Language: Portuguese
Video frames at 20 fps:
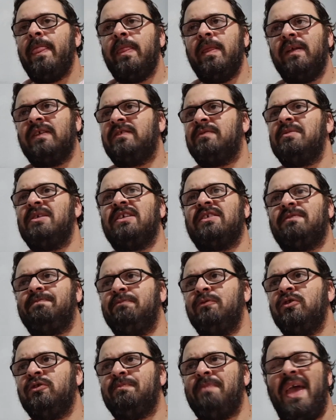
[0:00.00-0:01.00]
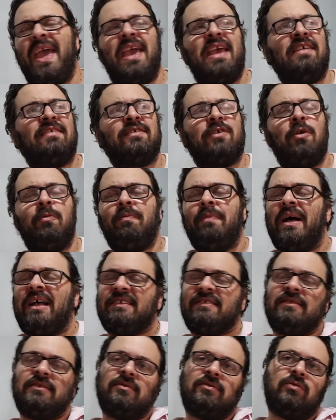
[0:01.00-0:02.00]
Das minhas dos perrengues que eu
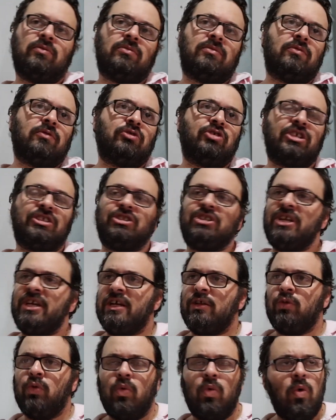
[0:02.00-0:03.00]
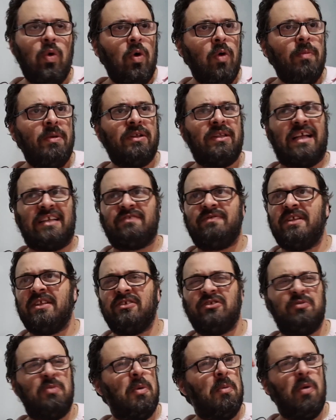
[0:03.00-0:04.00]
passo no, no dia a dia, do Uber, das
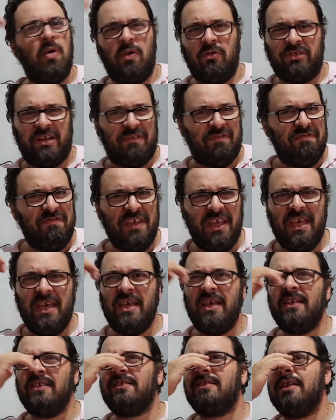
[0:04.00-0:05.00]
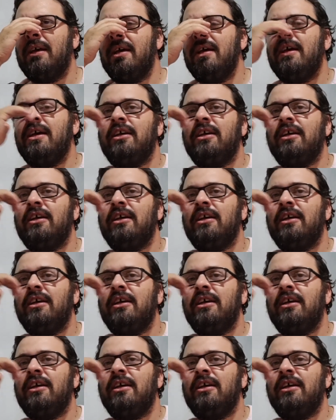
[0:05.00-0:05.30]
vendas de bombom que eu já fiz,